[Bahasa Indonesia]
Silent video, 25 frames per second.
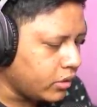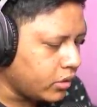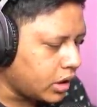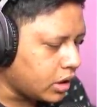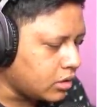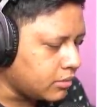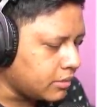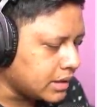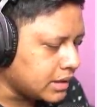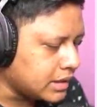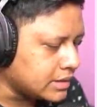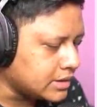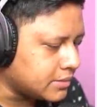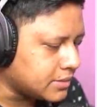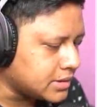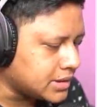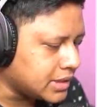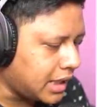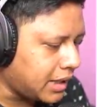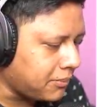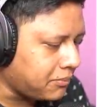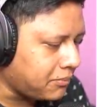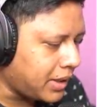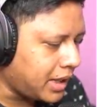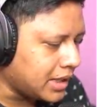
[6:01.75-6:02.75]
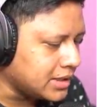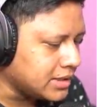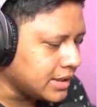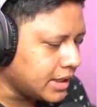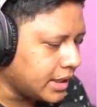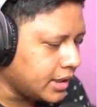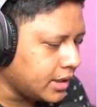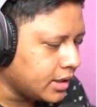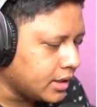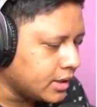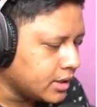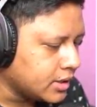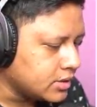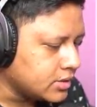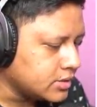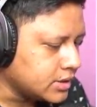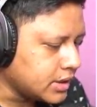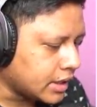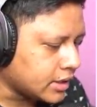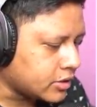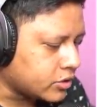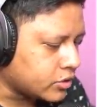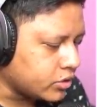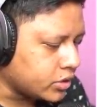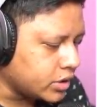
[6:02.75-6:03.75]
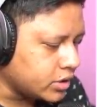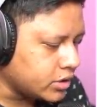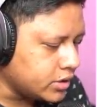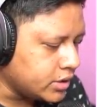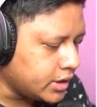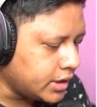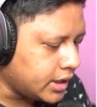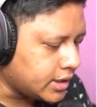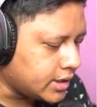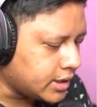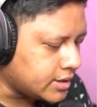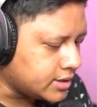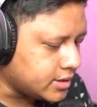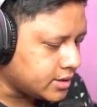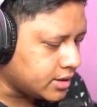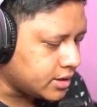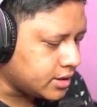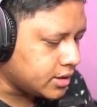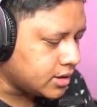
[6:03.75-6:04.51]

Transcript: Kau mati sama siapa, Anjay? Jatuh gitu dari atas ini.